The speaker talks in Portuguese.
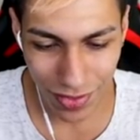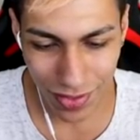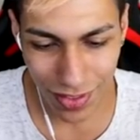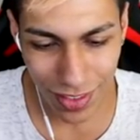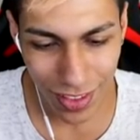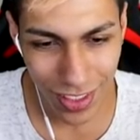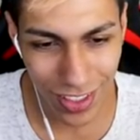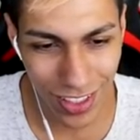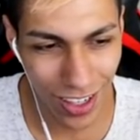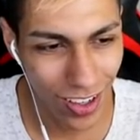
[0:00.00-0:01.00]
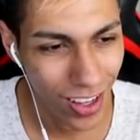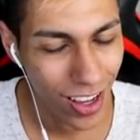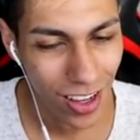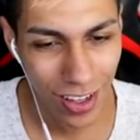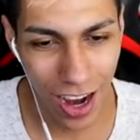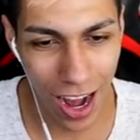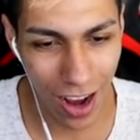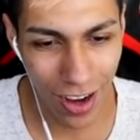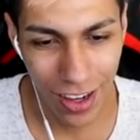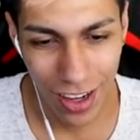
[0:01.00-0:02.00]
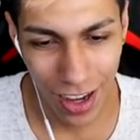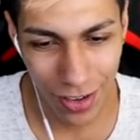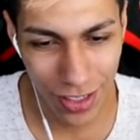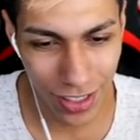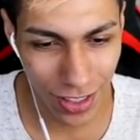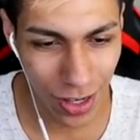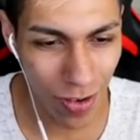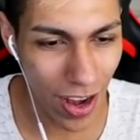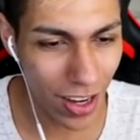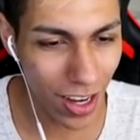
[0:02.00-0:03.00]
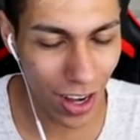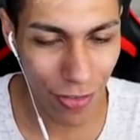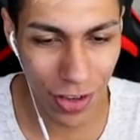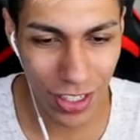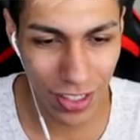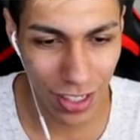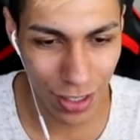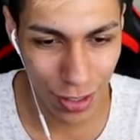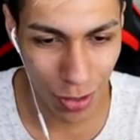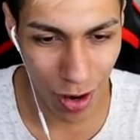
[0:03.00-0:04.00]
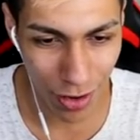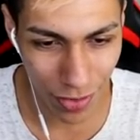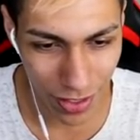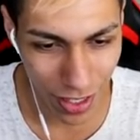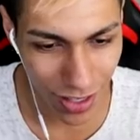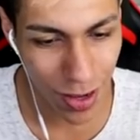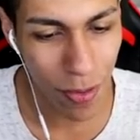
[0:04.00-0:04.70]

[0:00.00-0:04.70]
alien. Então, caraca. A não ser que você tenha um alien que crafte. Se existe algum alien que faça isso, você